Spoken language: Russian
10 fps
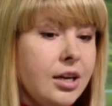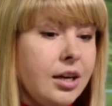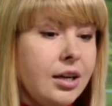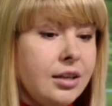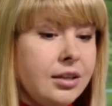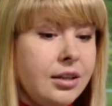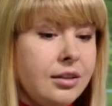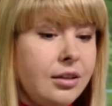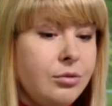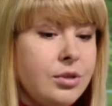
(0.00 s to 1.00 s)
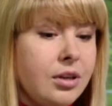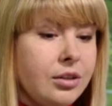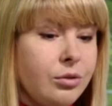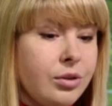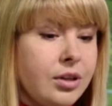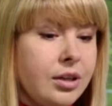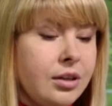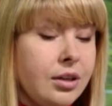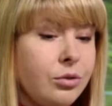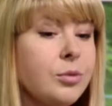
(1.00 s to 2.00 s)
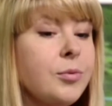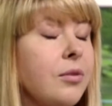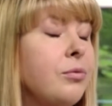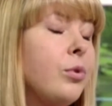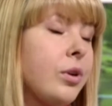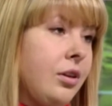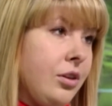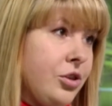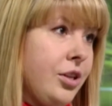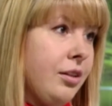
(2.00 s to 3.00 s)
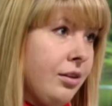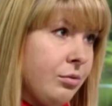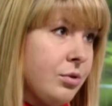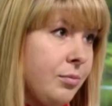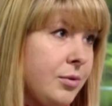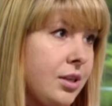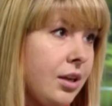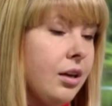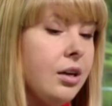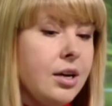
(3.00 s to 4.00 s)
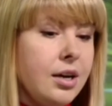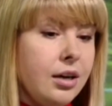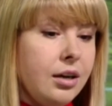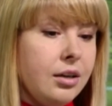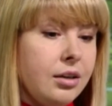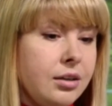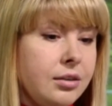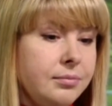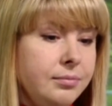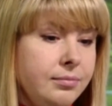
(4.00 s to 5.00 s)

а, это люди, которые, которым комфортнее читать на русском языке, а,